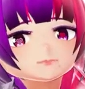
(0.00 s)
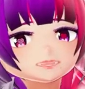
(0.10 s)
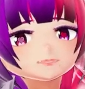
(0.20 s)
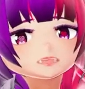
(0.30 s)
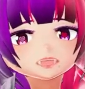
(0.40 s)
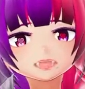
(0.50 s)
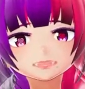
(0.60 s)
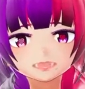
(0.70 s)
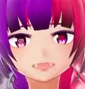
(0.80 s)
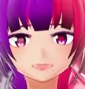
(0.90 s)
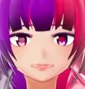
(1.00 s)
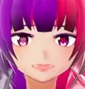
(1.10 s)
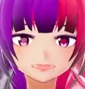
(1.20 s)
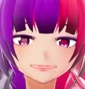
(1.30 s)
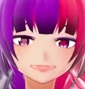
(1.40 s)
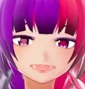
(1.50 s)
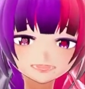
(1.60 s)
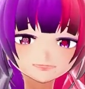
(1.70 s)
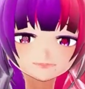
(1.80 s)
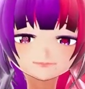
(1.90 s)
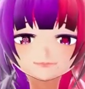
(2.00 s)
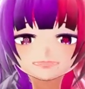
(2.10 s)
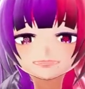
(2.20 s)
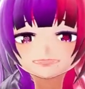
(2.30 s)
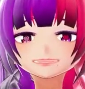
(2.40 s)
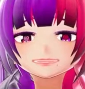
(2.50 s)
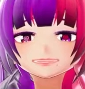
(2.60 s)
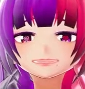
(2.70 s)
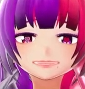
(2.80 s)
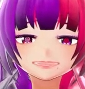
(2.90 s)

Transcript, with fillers: ママが美人すぎる